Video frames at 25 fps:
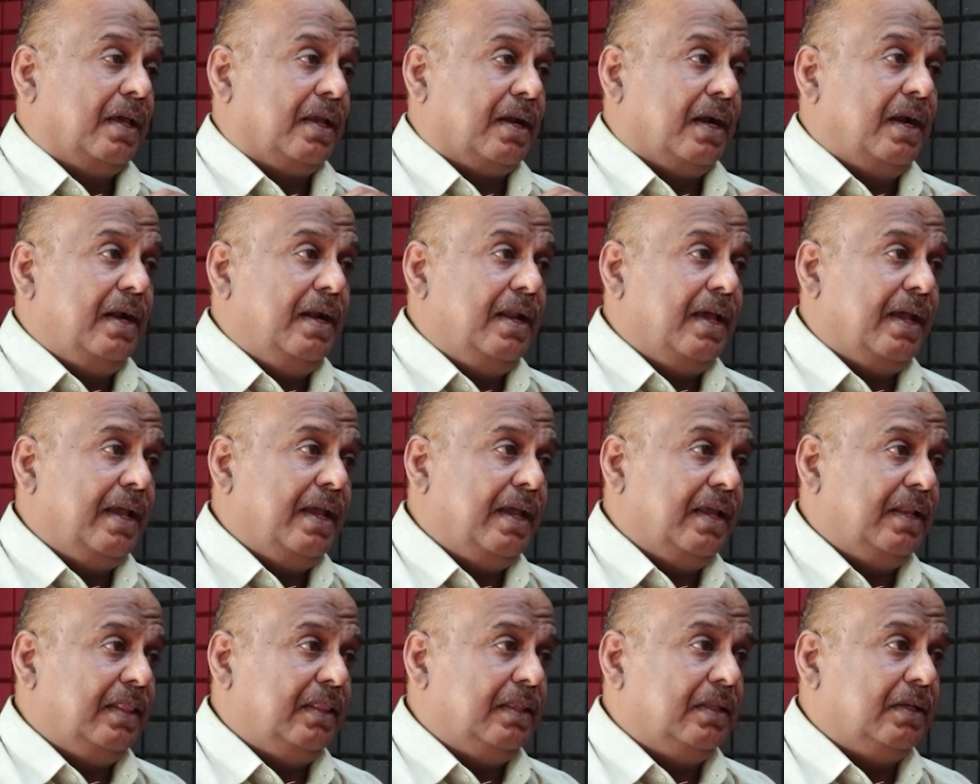
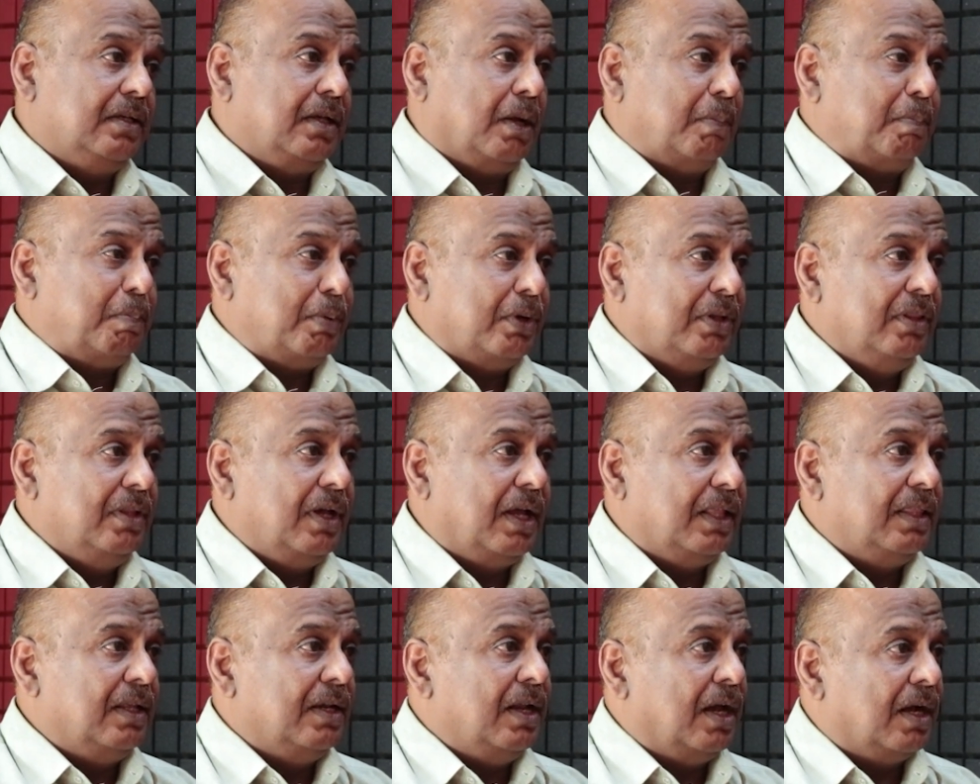ரெண்டாயிரத்துக்கு அப்புறம்
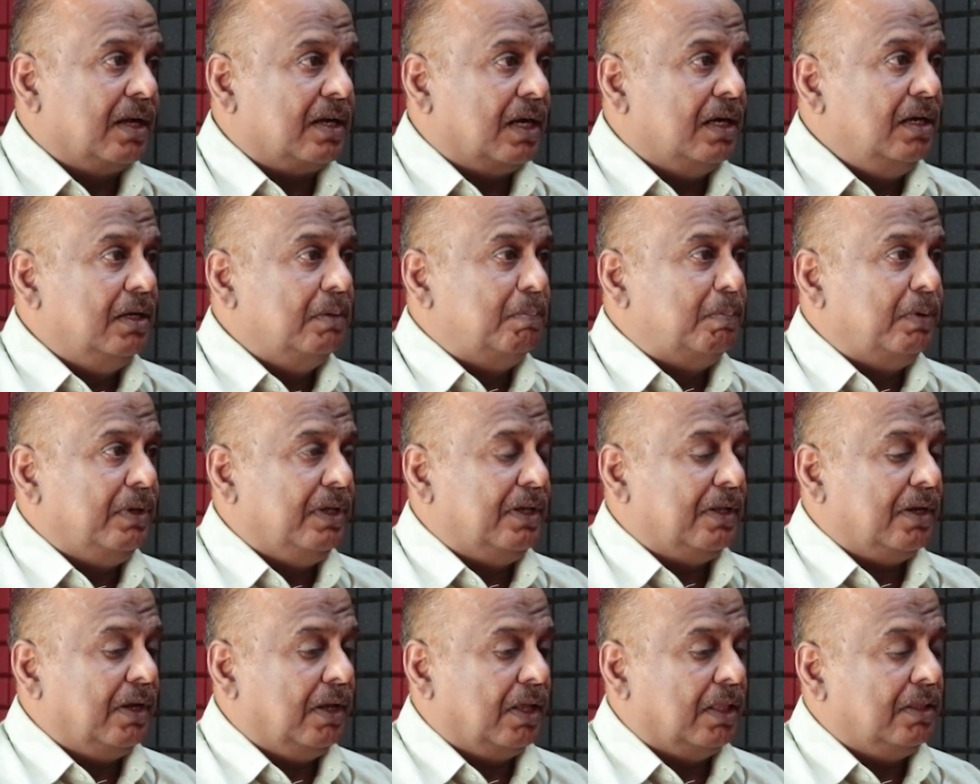தான் அதை நான்
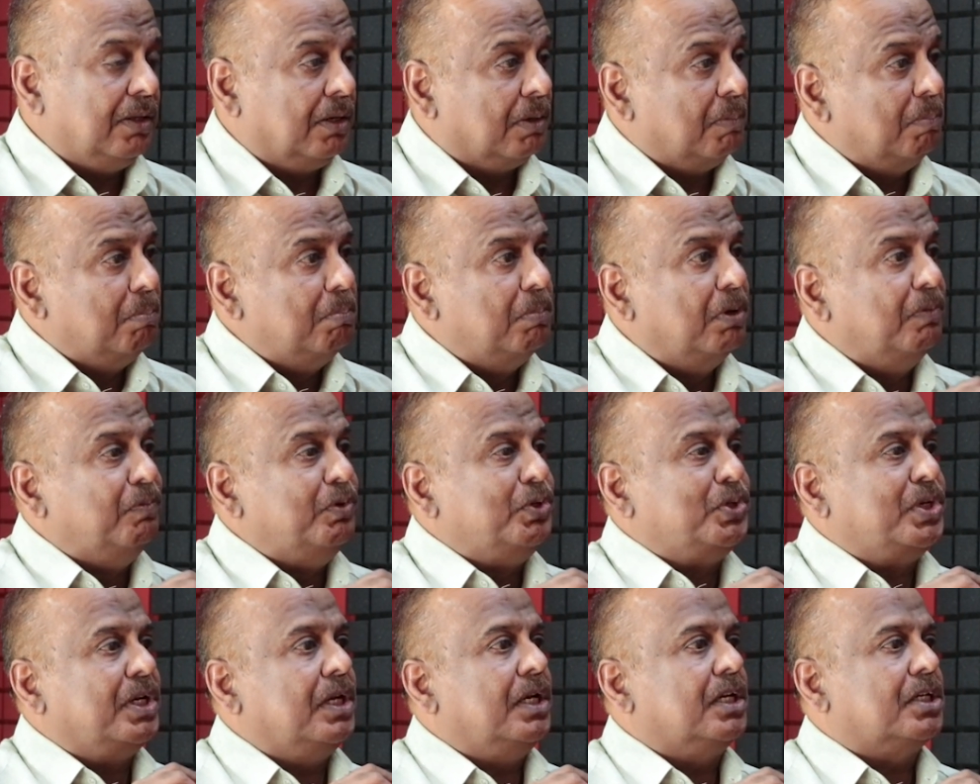கண்டுபிடிக்கிறேன் அது ரொம்ப
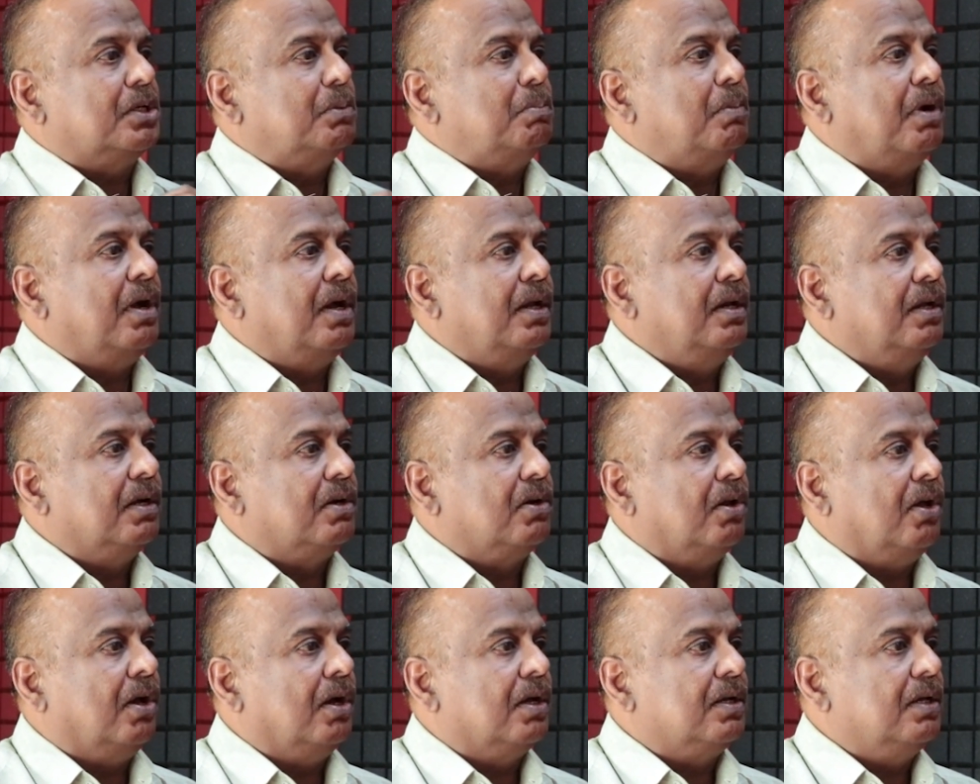விசேஷமான
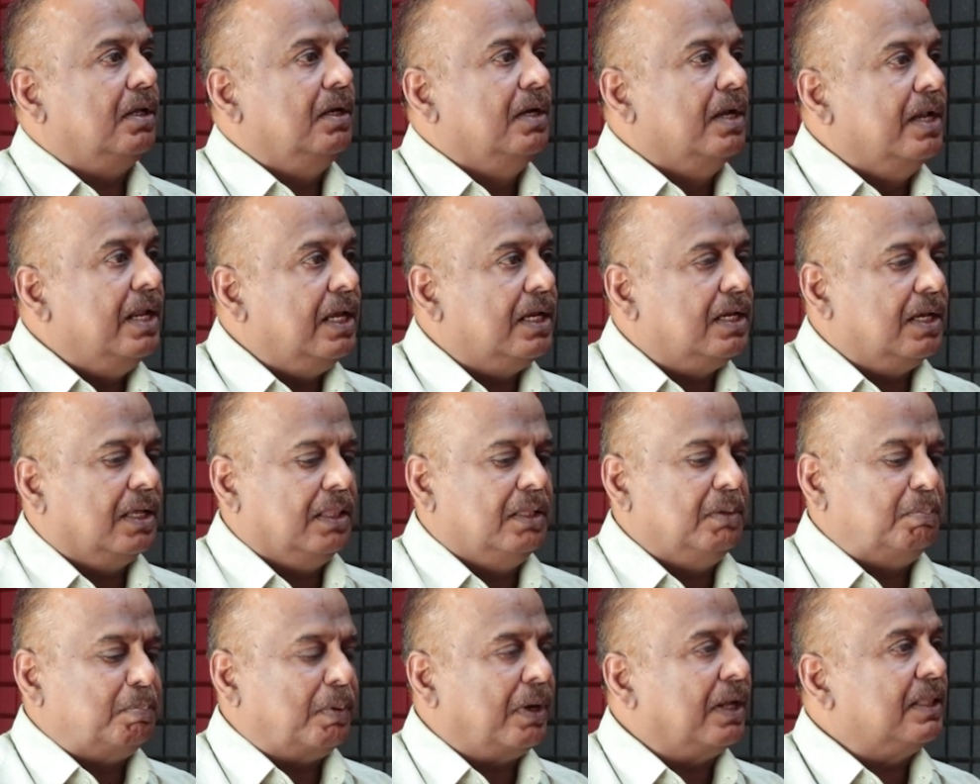கிளாக்கு இன்னைக்கு
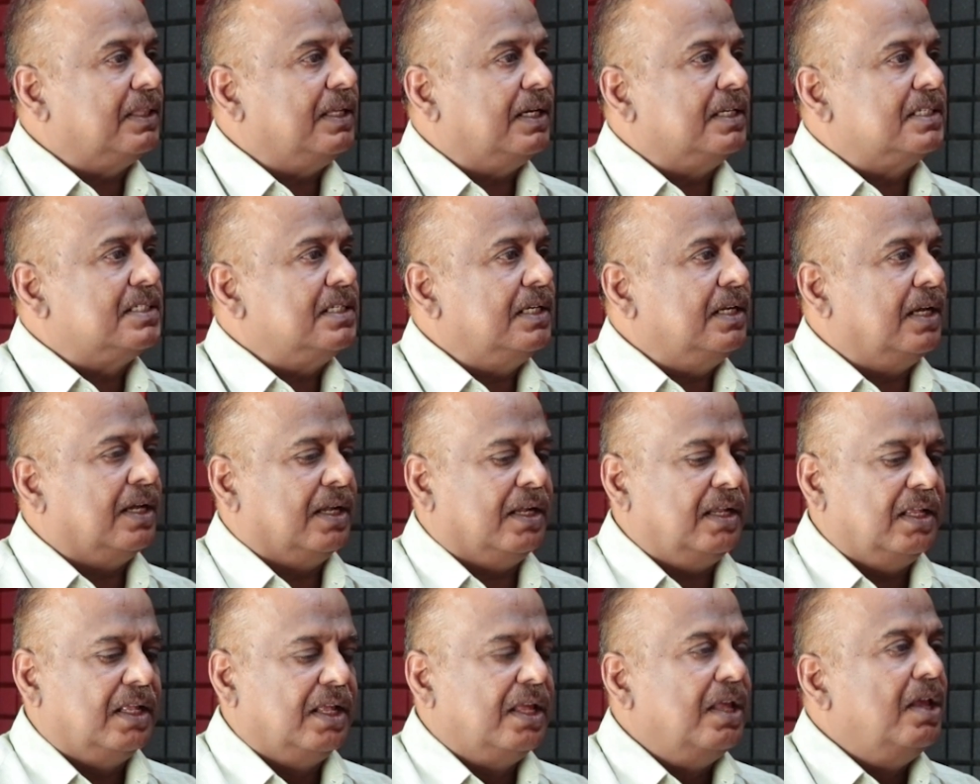அது பார்த்தாச்சுன்னா
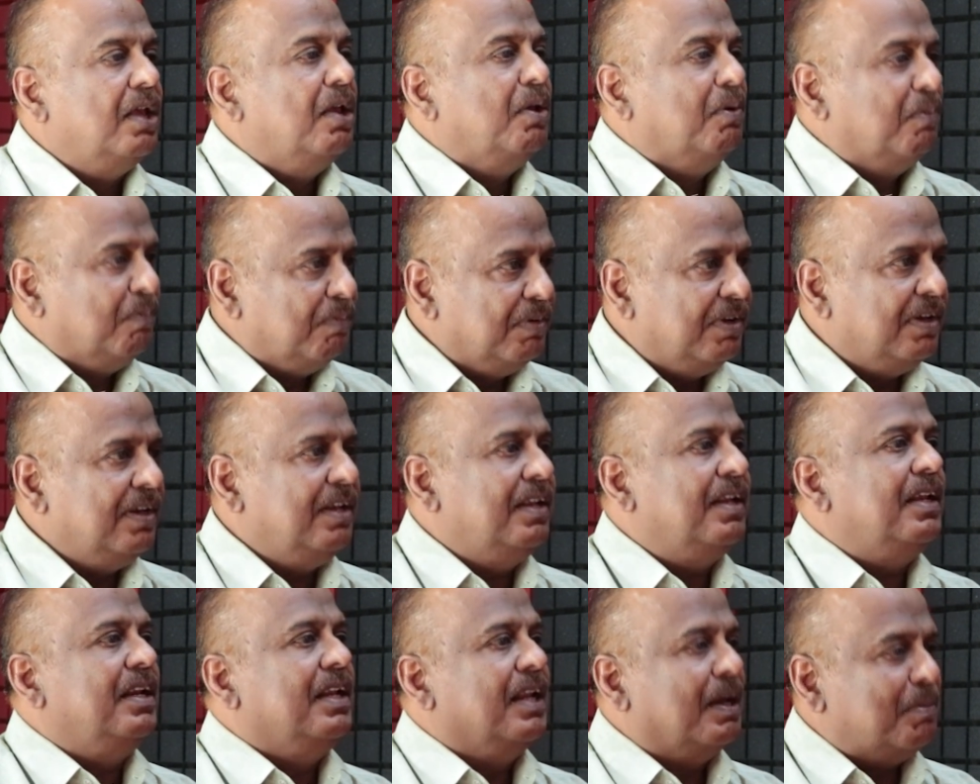
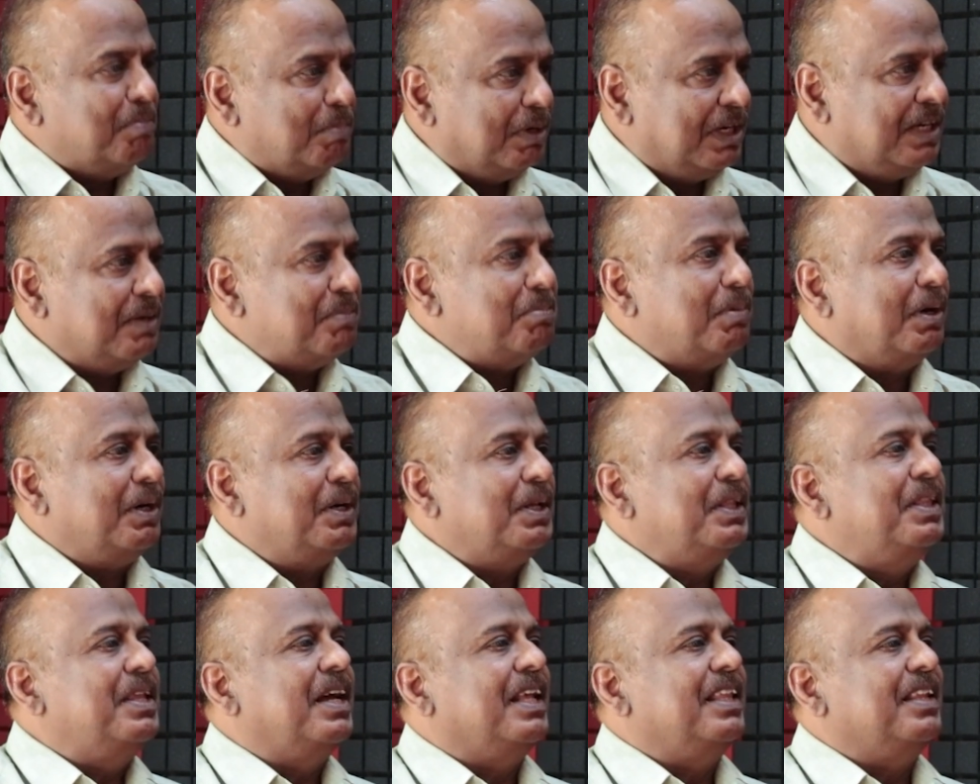வேர்ல்டில் நம்மகிட்ட
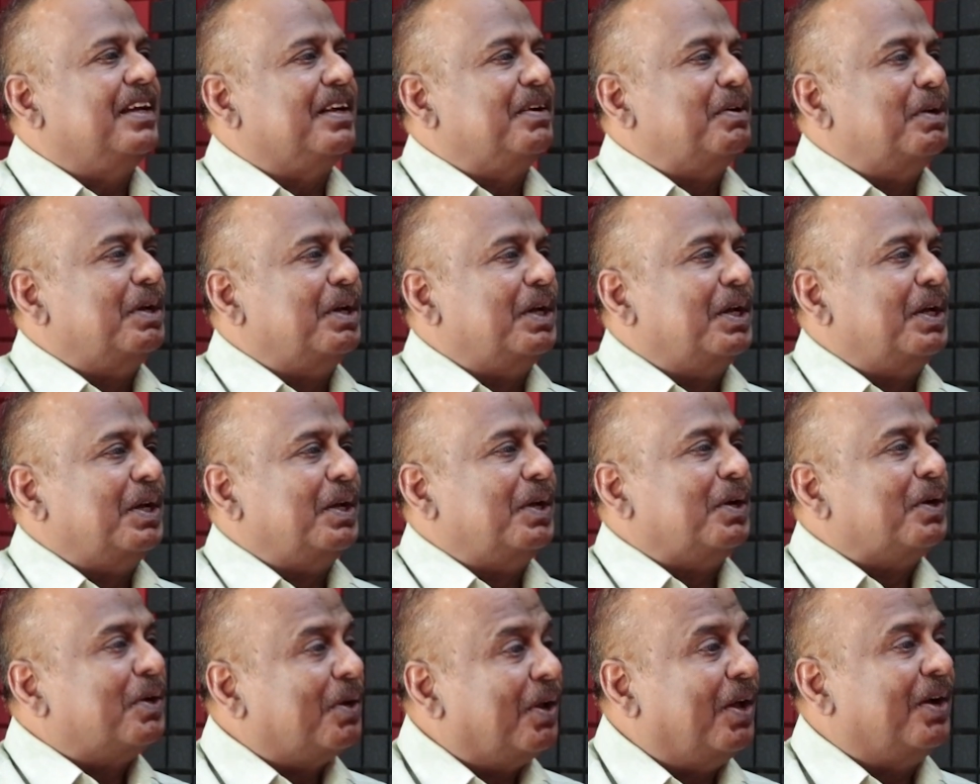மட்டும்தான் அந்த
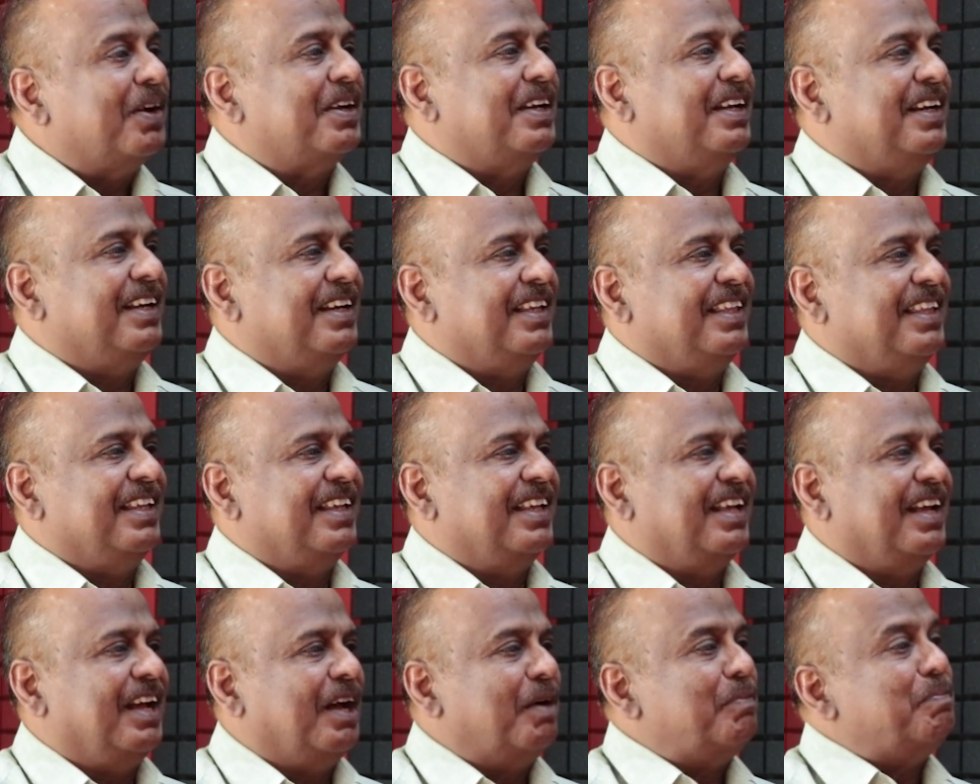கிளாக்
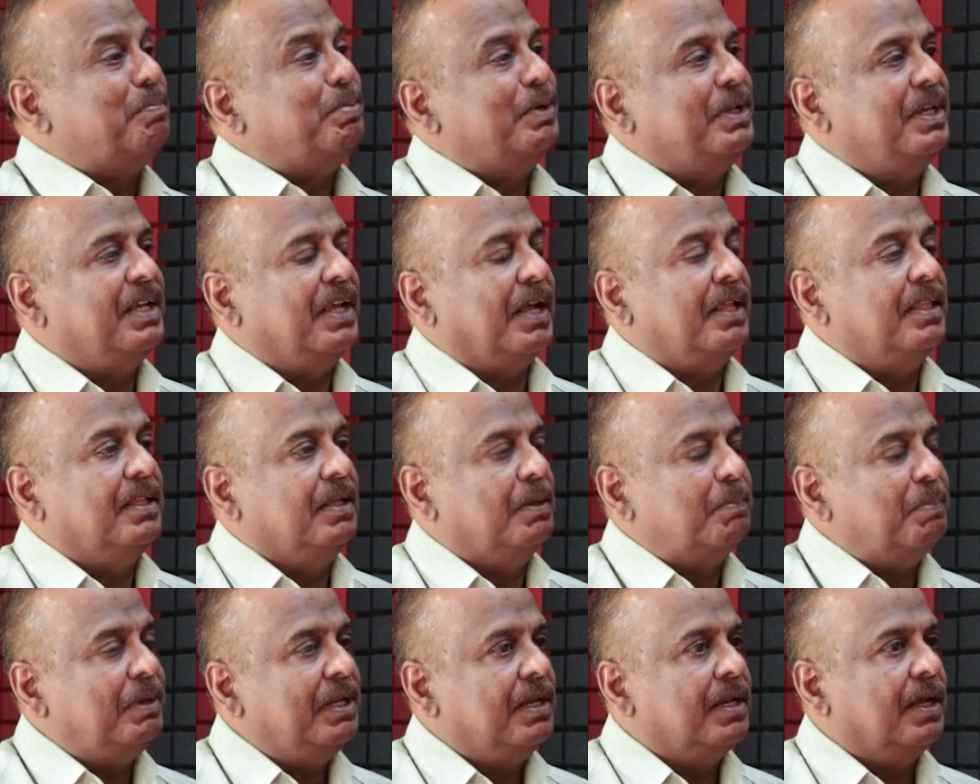இருக்குது அப்படி அது
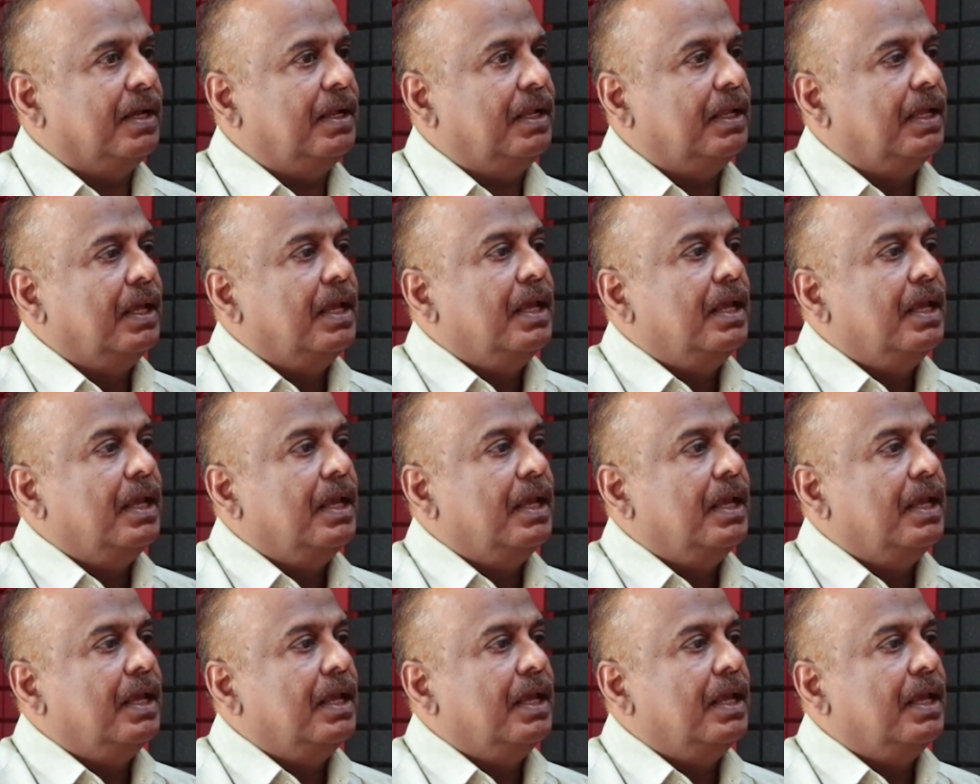எப்படின்னா